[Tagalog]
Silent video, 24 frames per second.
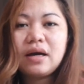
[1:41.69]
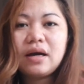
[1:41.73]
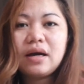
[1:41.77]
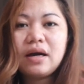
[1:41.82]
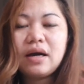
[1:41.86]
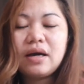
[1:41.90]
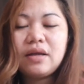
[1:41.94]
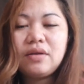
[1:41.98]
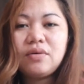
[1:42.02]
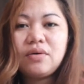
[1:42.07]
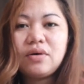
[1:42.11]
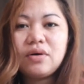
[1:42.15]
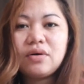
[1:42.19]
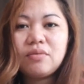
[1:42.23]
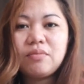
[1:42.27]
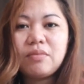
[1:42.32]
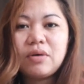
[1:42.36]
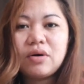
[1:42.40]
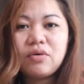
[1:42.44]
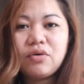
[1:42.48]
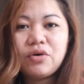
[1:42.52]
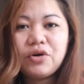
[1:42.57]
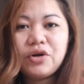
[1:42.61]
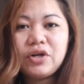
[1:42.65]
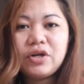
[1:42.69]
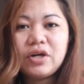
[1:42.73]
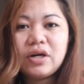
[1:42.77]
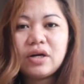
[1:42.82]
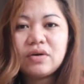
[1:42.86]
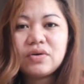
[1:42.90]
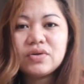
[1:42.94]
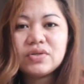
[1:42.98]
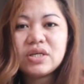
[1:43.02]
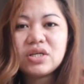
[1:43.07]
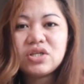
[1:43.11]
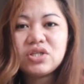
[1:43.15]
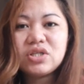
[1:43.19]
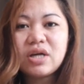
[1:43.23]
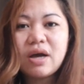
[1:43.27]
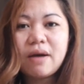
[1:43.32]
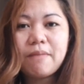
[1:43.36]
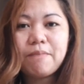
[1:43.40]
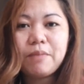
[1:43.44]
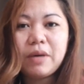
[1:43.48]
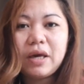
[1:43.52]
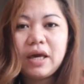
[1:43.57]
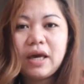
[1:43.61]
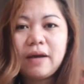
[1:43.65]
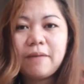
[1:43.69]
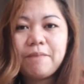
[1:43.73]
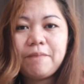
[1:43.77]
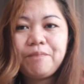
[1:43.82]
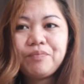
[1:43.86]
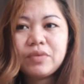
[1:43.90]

ano mag-order ako sa Shopee,